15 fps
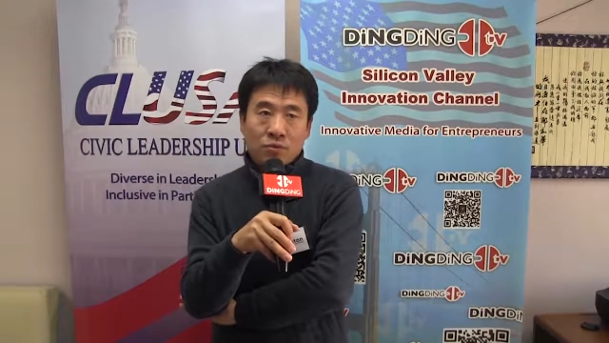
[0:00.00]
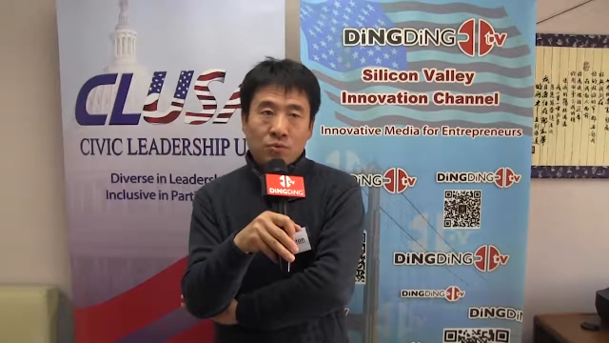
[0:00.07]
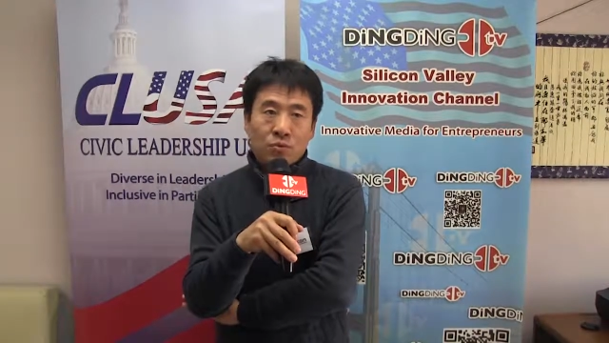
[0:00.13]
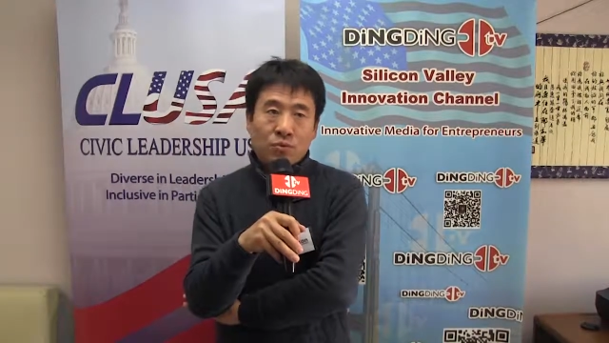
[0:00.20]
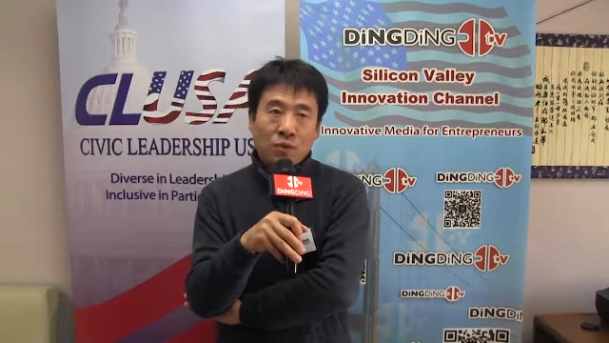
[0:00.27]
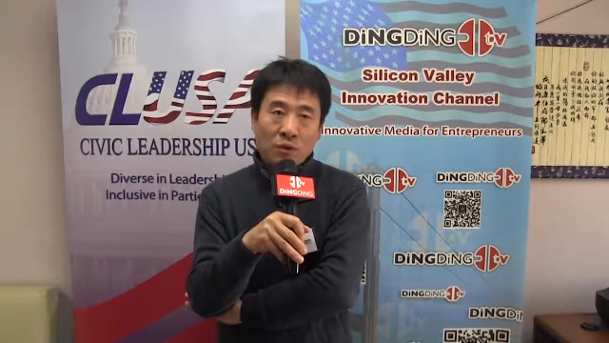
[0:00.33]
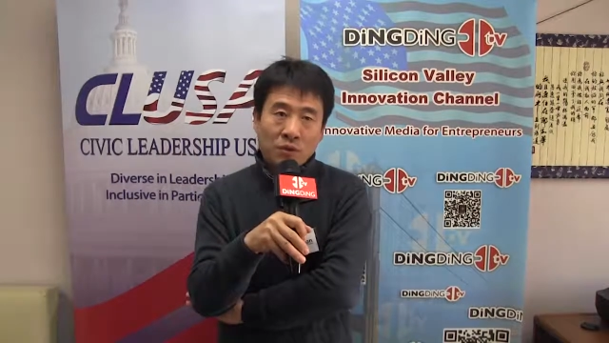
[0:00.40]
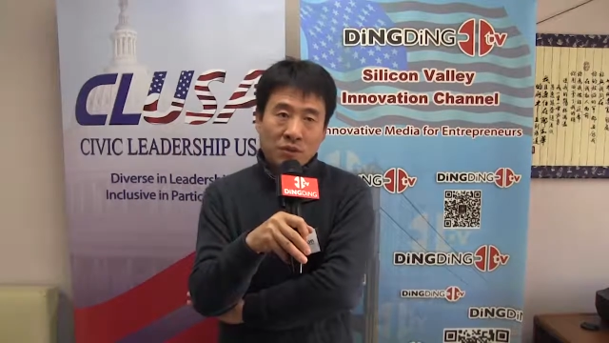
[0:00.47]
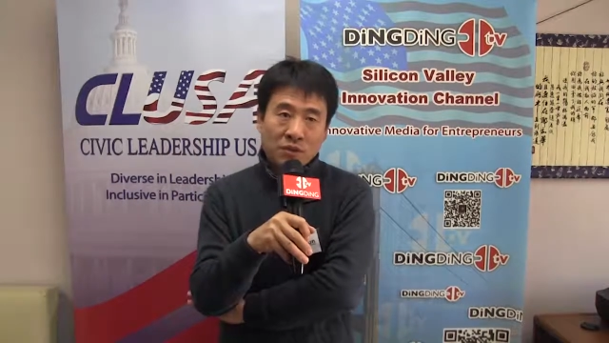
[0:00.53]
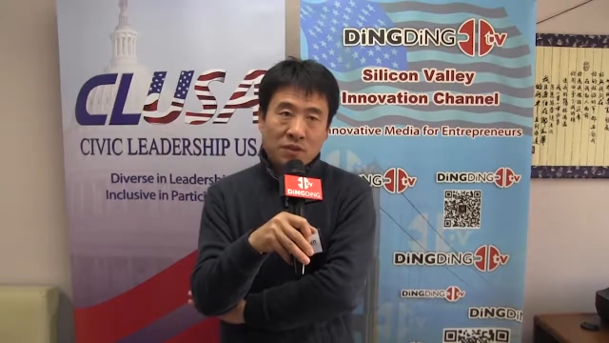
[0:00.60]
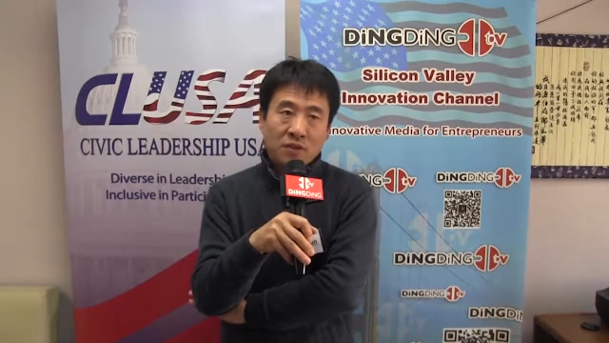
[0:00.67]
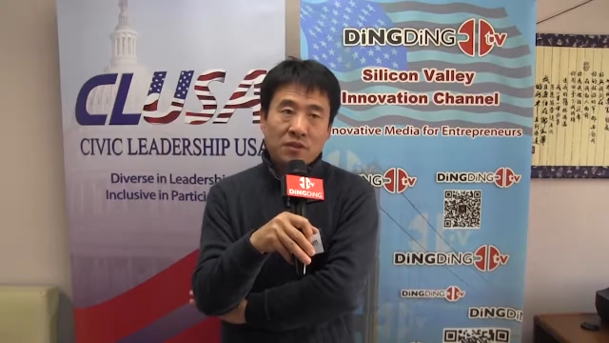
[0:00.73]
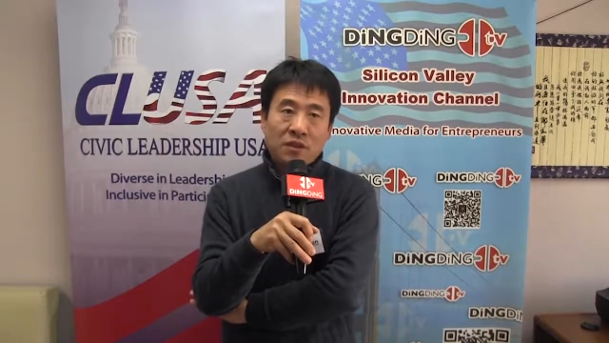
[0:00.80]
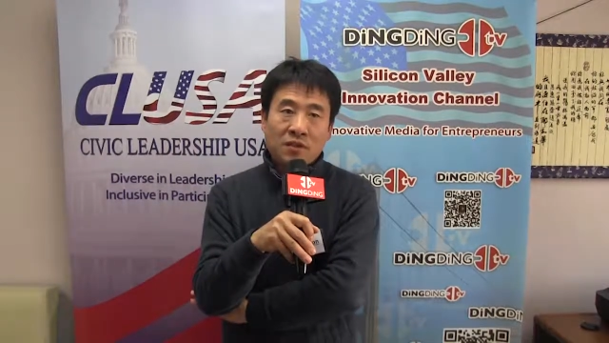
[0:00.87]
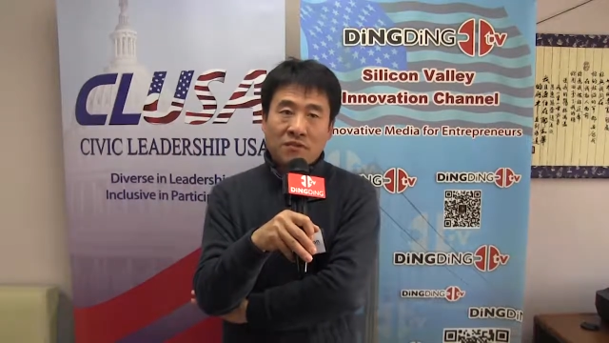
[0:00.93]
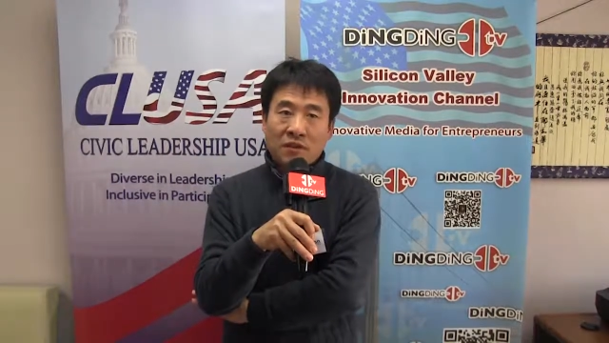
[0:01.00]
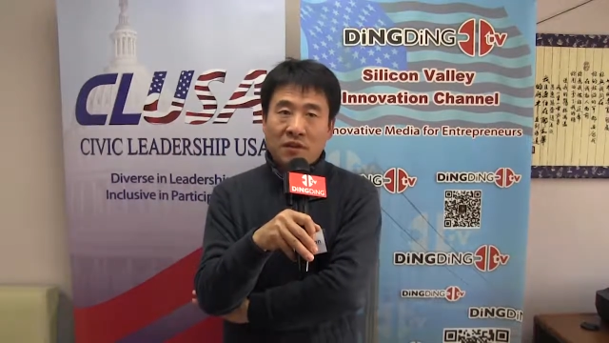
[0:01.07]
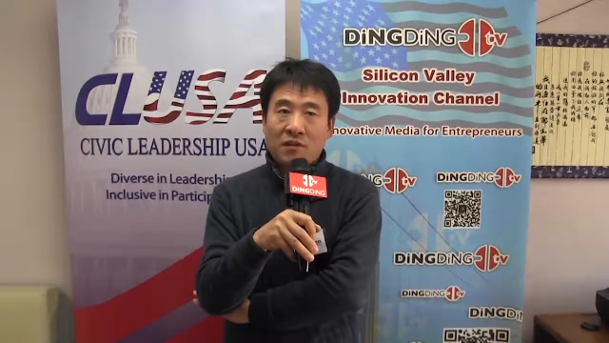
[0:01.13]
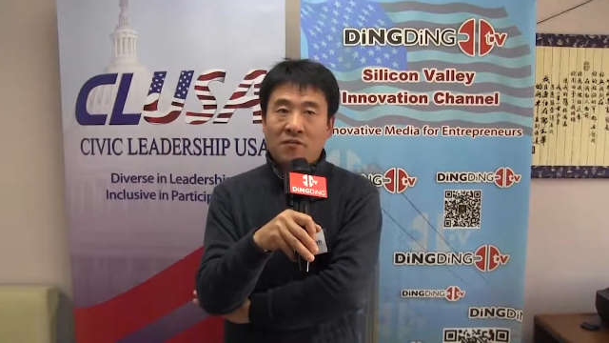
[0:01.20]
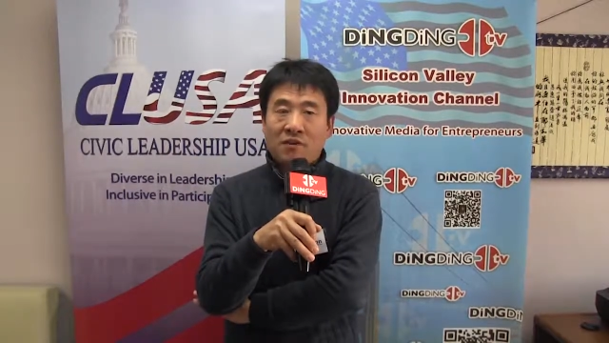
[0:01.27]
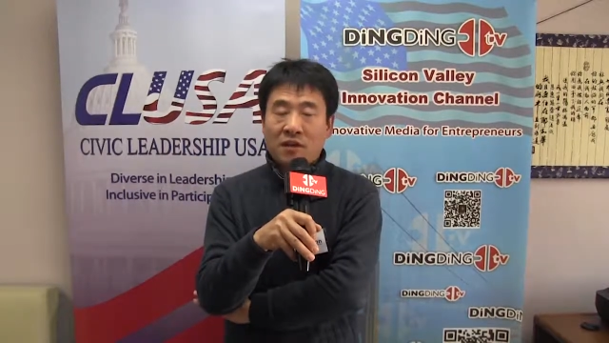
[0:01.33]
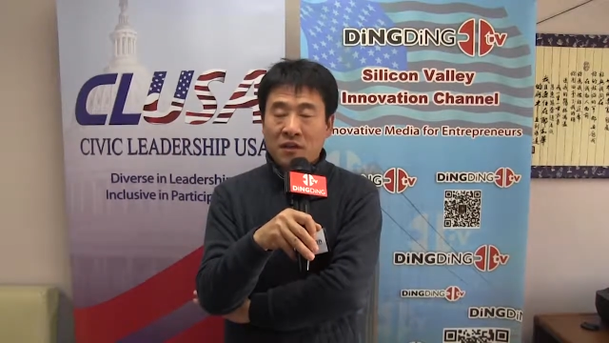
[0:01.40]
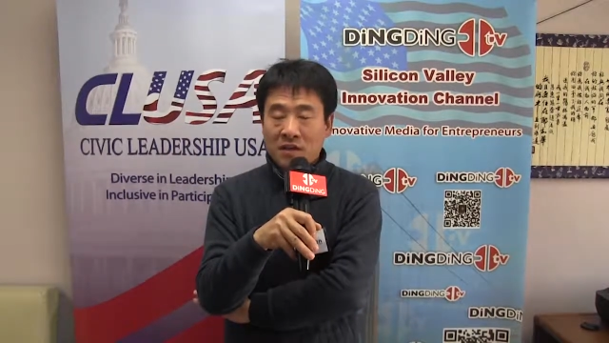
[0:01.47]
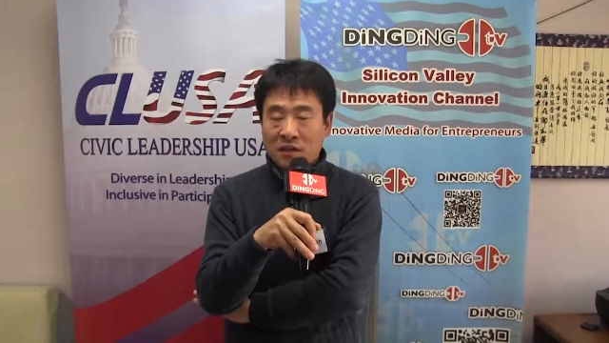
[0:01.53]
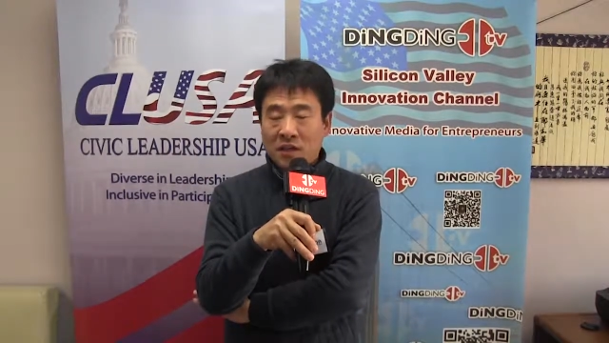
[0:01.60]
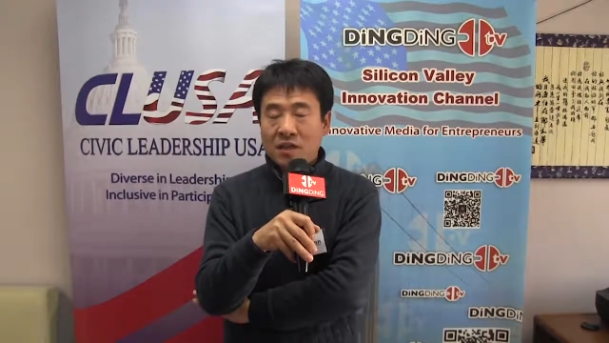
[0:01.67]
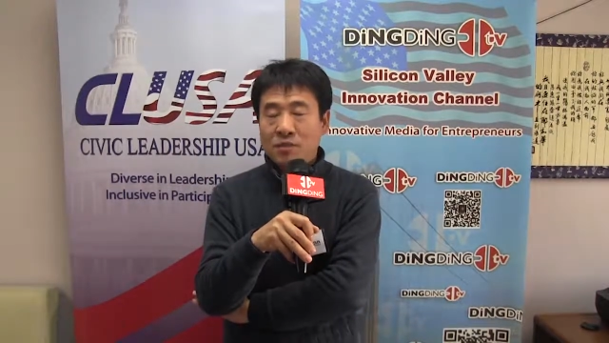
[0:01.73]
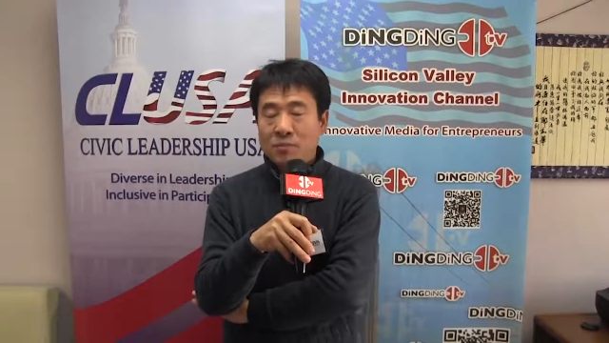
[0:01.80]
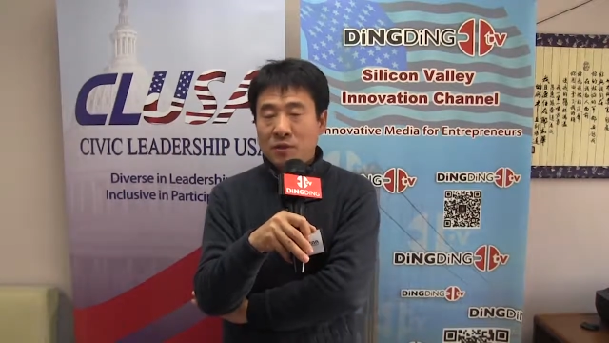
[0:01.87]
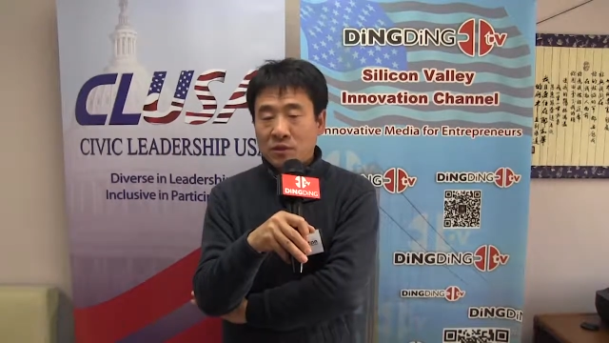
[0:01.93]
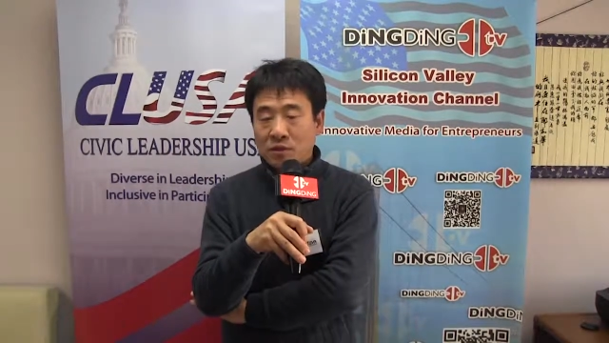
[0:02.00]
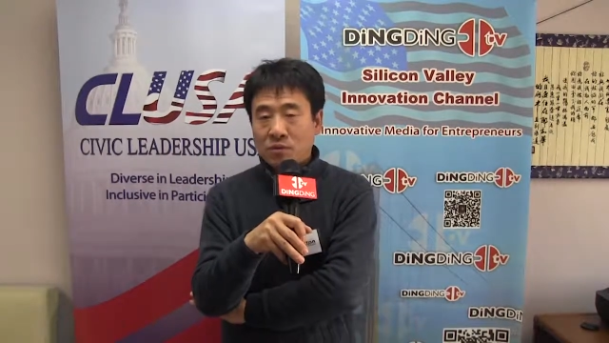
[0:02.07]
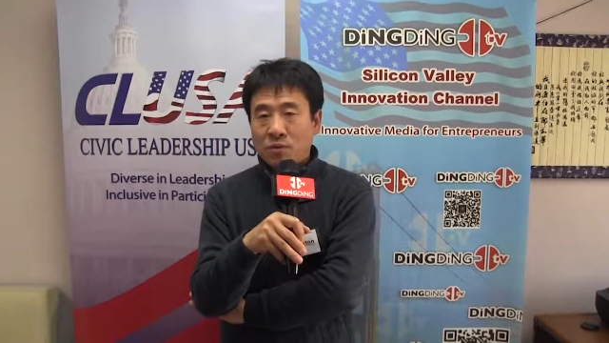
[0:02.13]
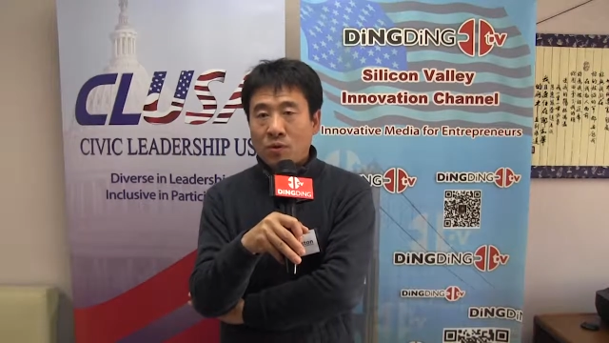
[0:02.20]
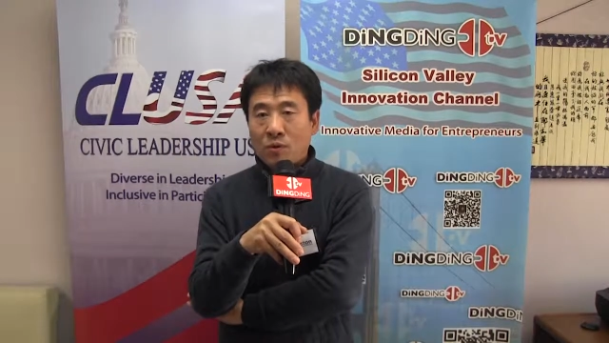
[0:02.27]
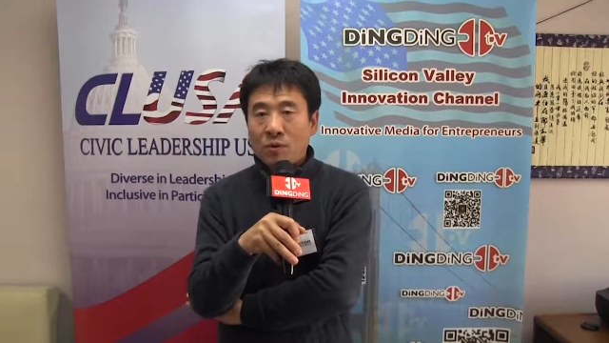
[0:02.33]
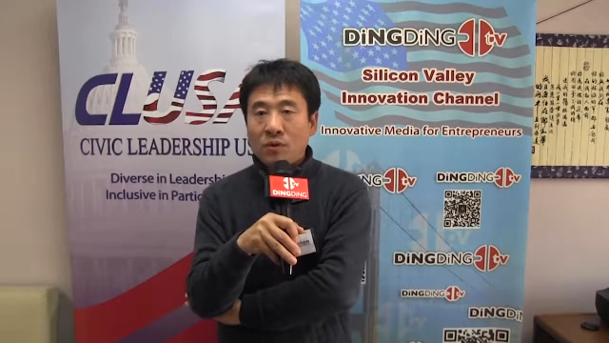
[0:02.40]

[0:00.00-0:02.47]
对于这个 civic engagement 这种